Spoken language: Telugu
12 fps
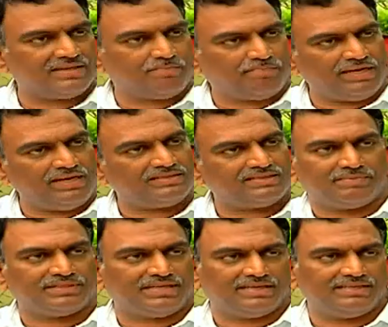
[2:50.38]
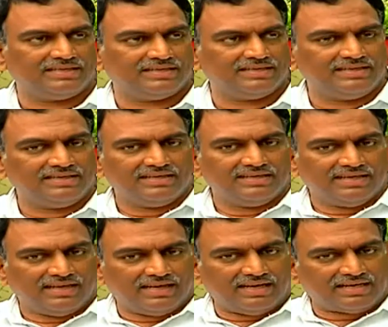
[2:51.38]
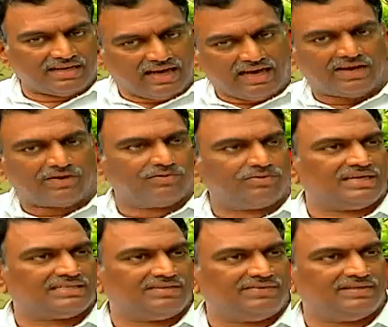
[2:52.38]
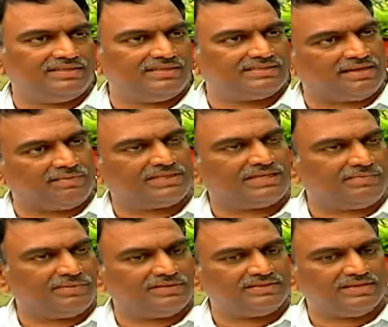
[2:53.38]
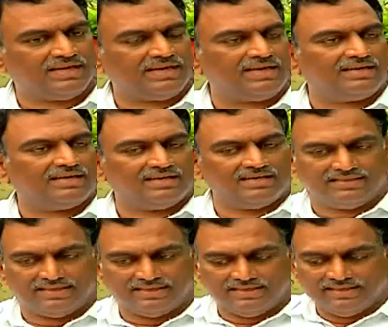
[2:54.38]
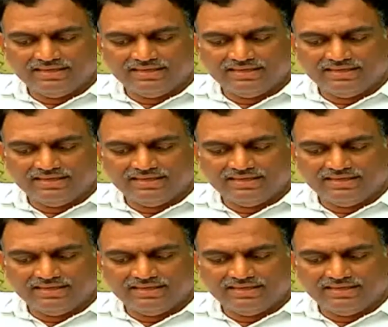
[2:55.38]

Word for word: పని శ్రమ తగ్గింది కదా ఆహారం నాశనమైంది శ్రమ తగ్గిపోయింది అలా అయిందండి